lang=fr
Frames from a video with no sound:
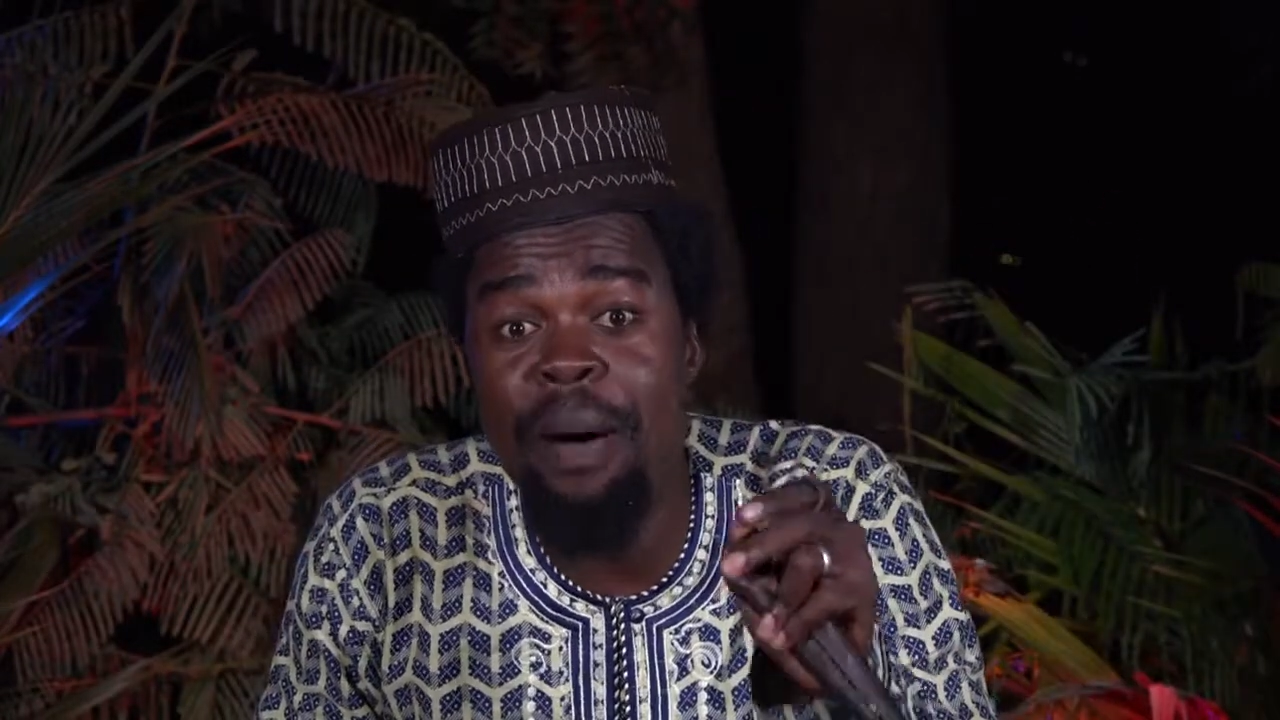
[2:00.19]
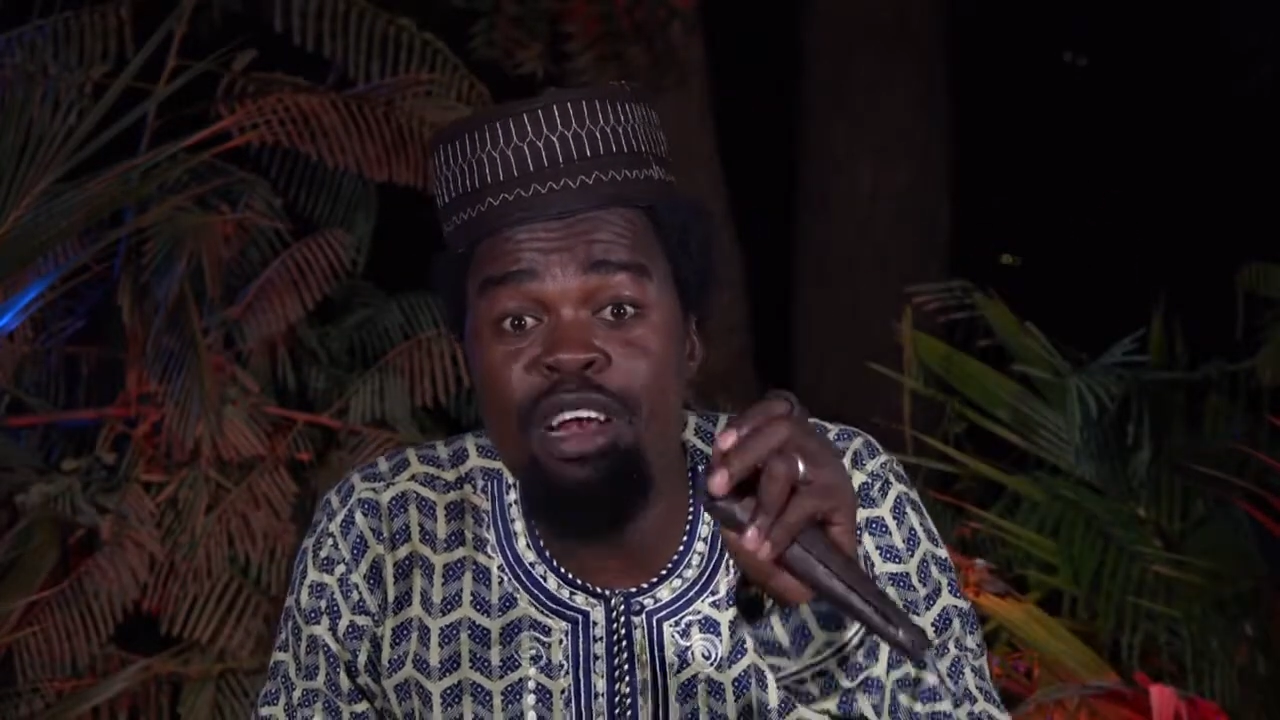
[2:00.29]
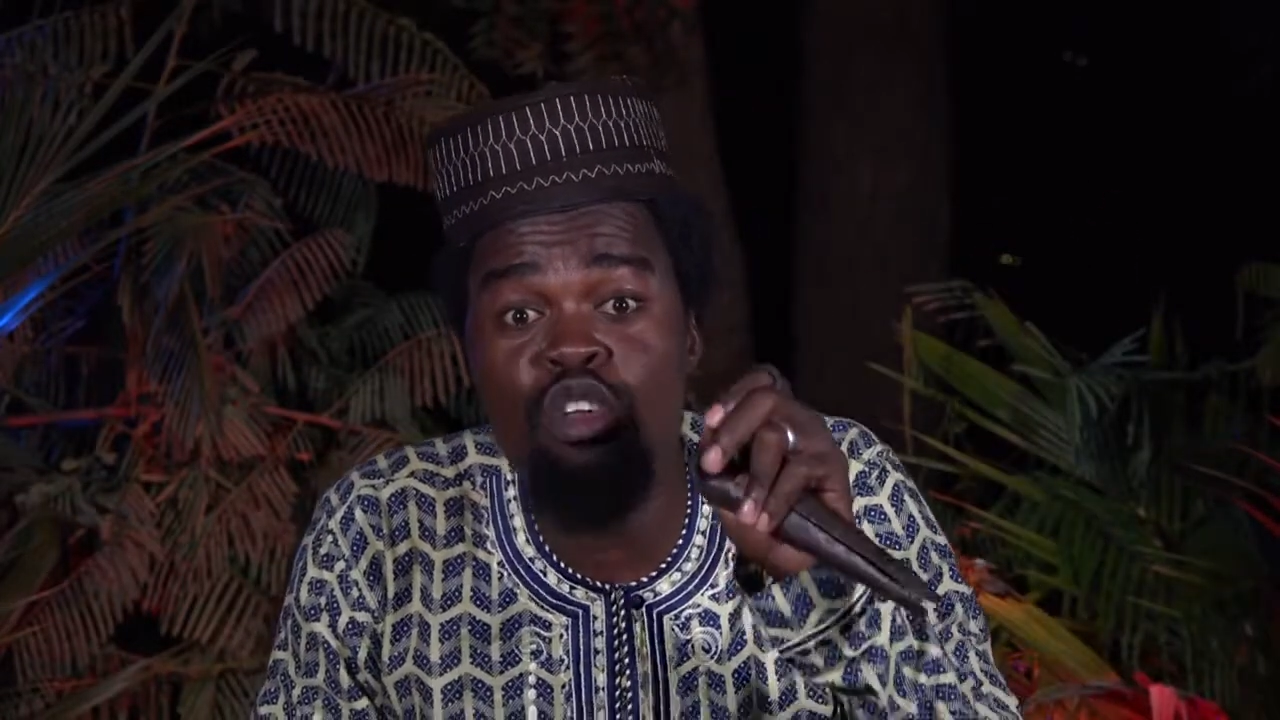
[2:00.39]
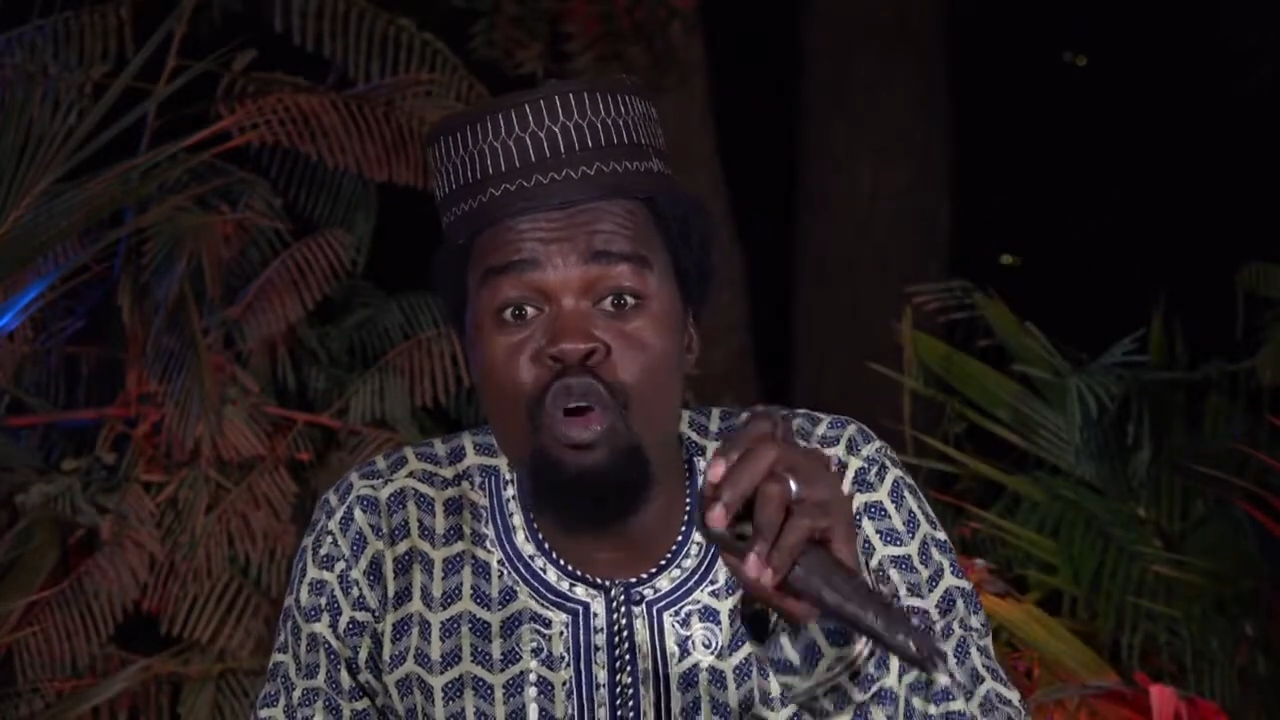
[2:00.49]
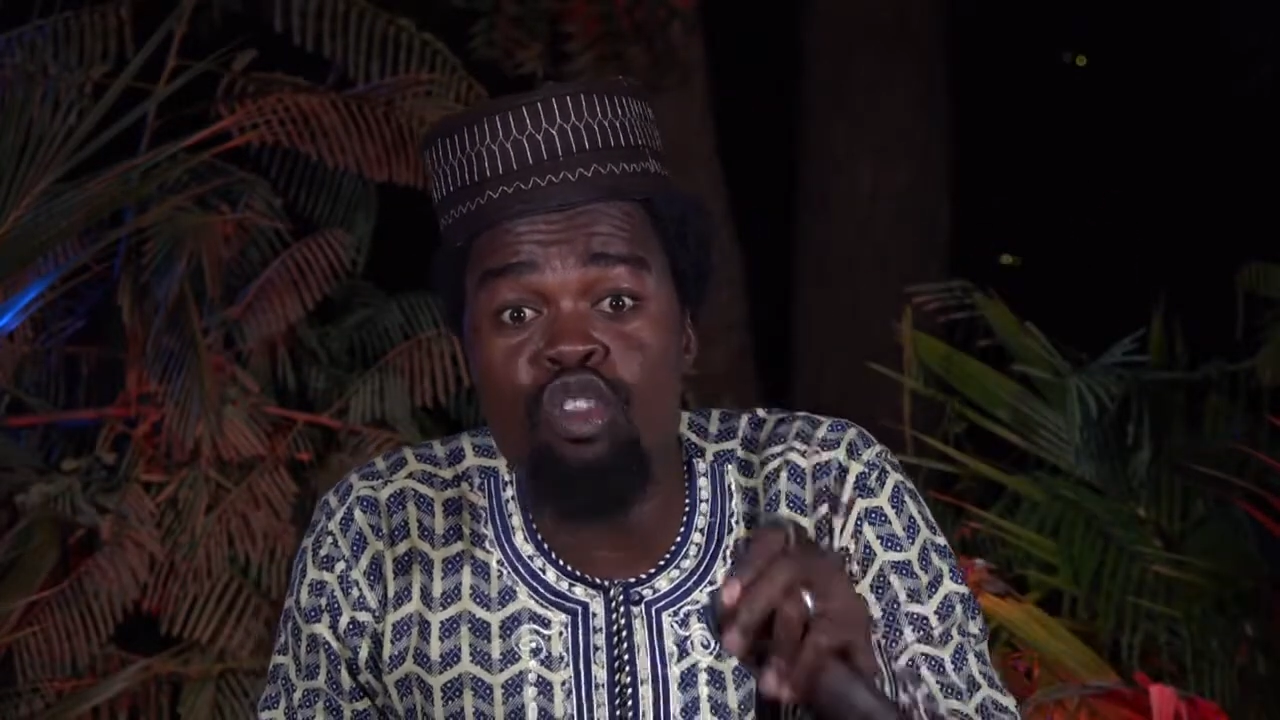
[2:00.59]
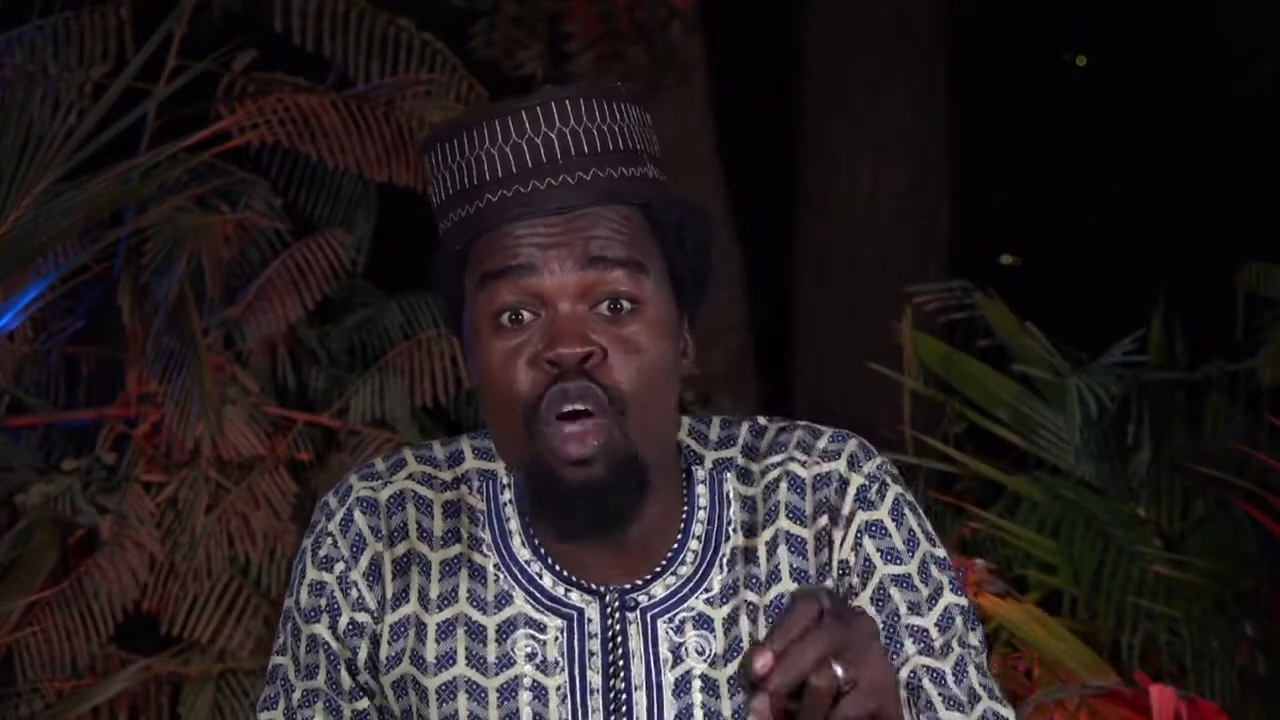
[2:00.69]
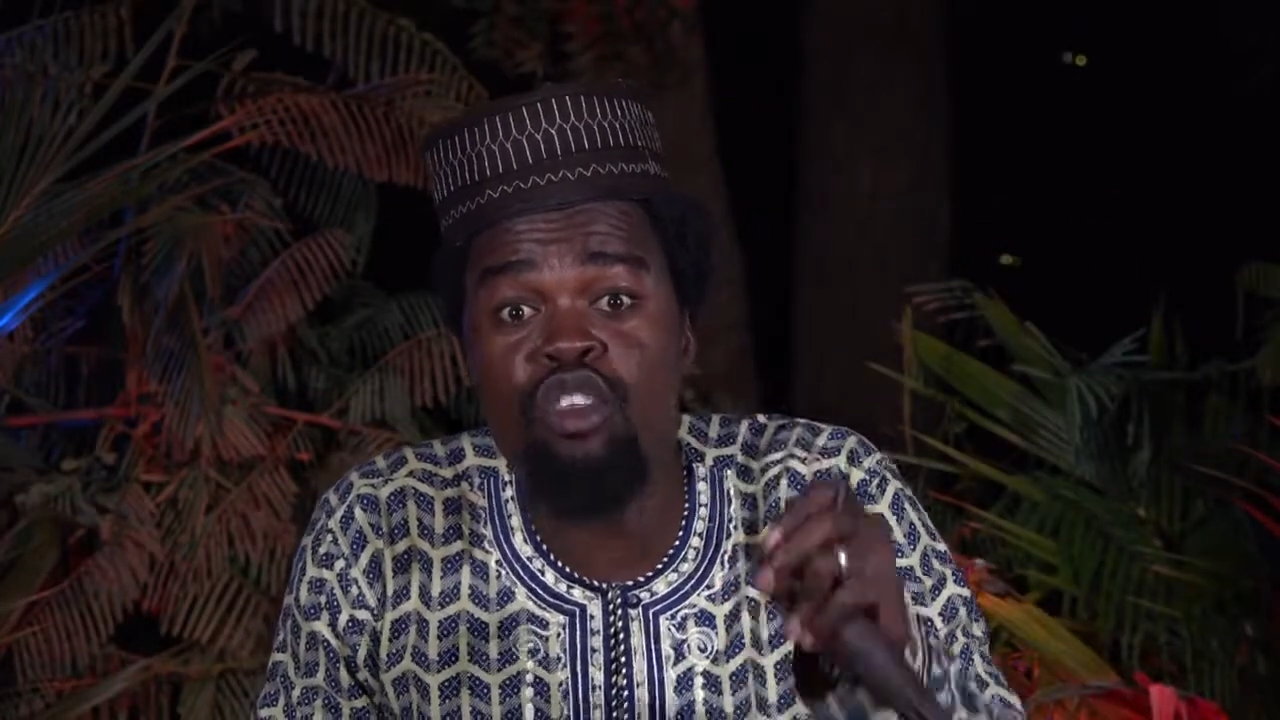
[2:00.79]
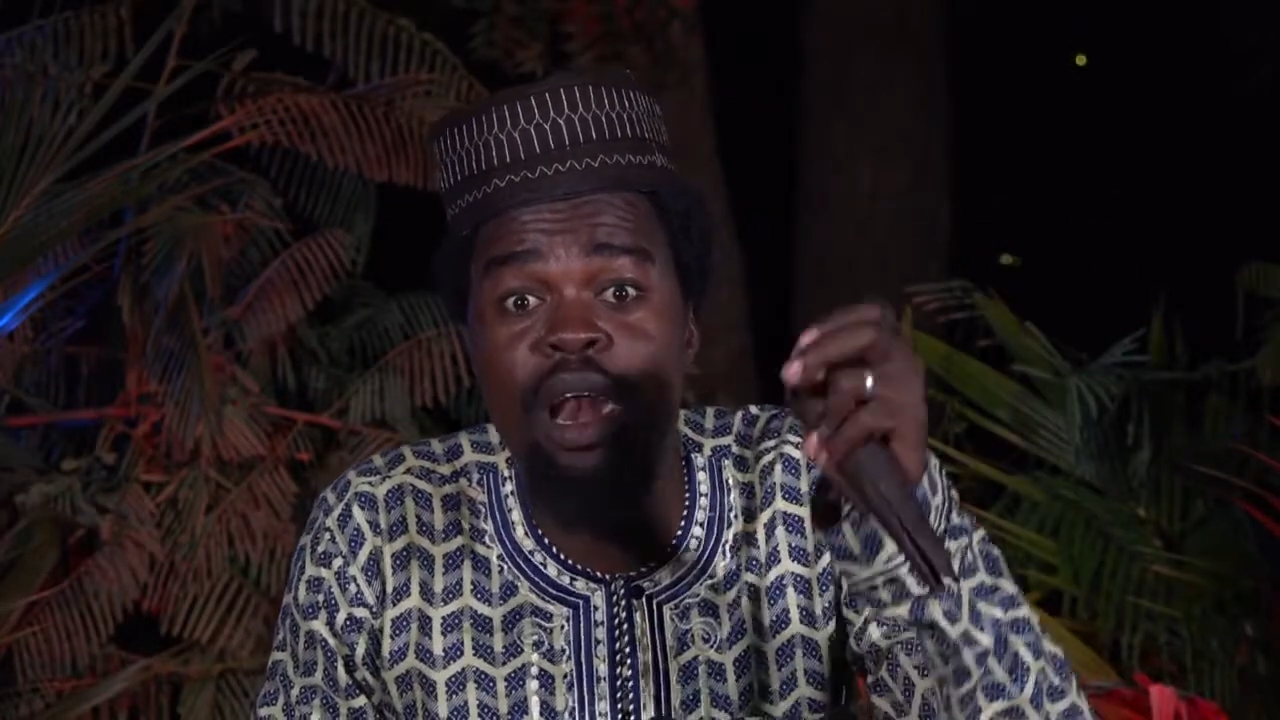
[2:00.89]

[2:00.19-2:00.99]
parlent de l'auteur